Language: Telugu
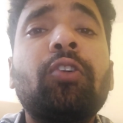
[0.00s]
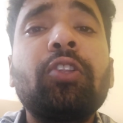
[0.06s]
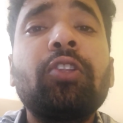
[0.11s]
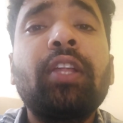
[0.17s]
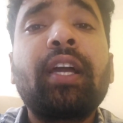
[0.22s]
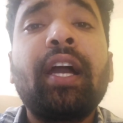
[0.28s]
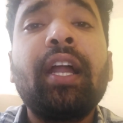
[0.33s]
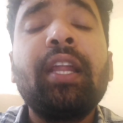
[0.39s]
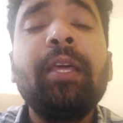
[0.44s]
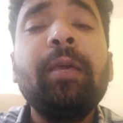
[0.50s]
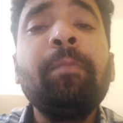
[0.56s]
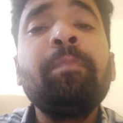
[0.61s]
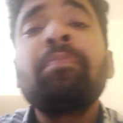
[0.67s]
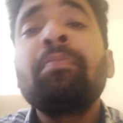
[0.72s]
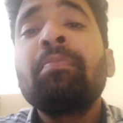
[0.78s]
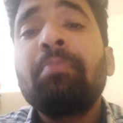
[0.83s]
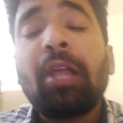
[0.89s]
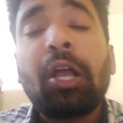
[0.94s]
ఉంటుంది కానీ
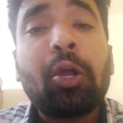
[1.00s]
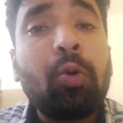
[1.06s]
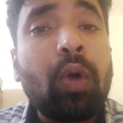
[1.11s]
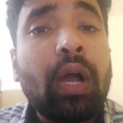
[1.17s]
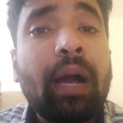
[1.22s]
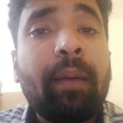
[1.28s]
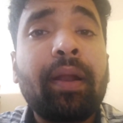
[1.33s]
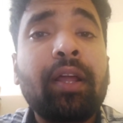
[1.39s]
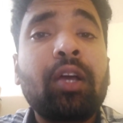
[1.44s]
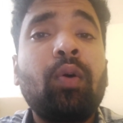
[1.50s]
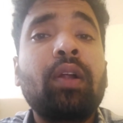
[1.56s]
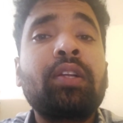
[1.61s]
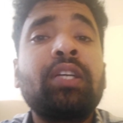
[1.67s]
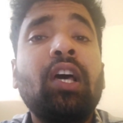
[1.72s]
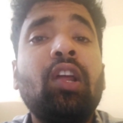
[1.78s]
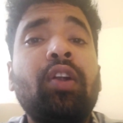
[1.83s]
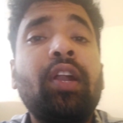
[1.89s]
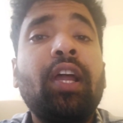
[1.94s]
తక్కువగా మనకు
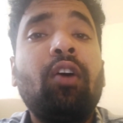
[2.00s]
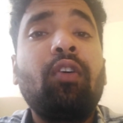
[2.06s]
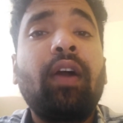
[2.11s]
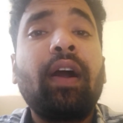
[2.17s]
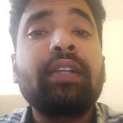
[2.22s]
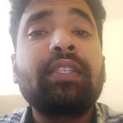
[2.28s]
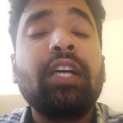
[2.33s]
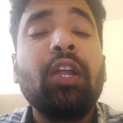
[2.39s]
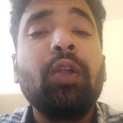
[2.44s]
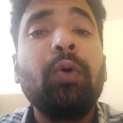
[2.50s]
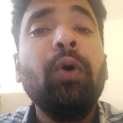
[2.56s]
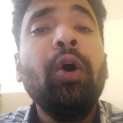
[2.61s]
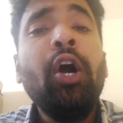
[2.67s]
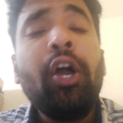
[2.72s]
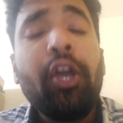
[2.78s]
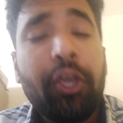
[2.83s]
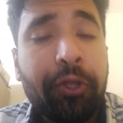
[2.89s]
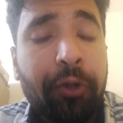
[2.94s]
వర్షాలు ఉండే అవకాశాలు
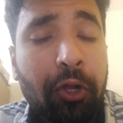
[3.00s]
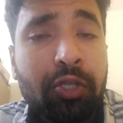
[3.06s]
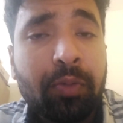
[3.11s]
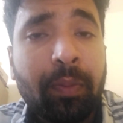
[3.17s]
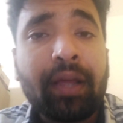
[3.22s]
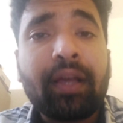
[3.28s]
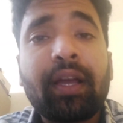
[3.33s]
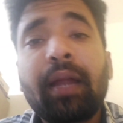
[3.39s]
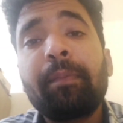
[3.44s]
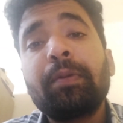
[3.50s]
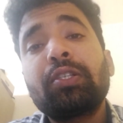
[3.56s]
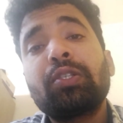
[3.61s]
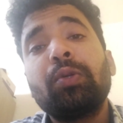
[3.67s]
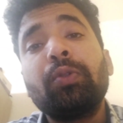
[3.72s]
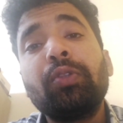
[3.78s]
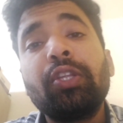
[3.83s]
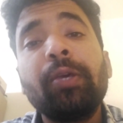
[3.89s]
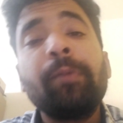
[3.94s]
ఈరోజు మనకు
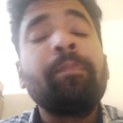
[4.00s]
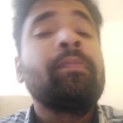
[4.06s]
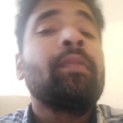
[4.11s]
కనిపిస్తుంది